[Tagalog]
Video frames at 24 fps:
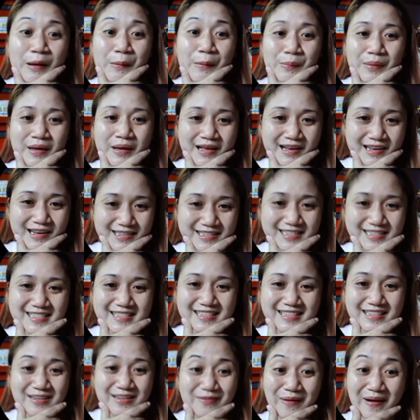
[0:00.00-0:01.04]
ng
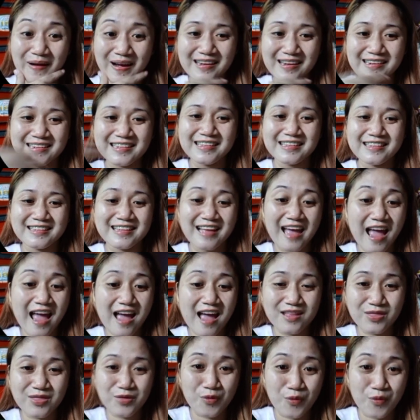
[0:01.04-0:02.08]
bigas. ba diba?
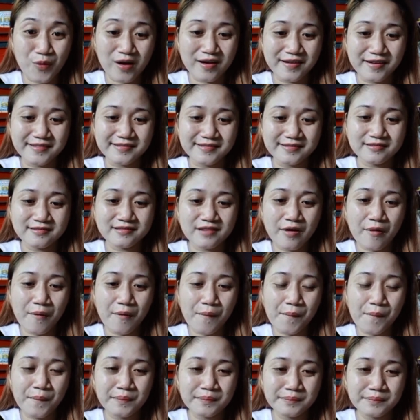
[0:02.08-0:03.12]
Nakakatuwa.
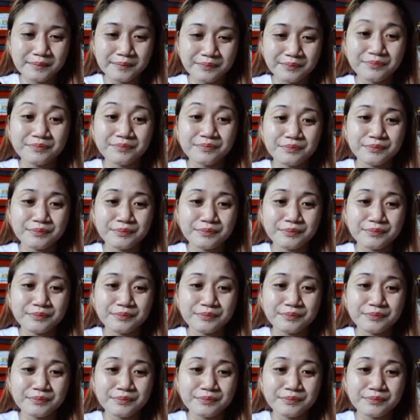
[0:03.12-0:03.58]
Philip!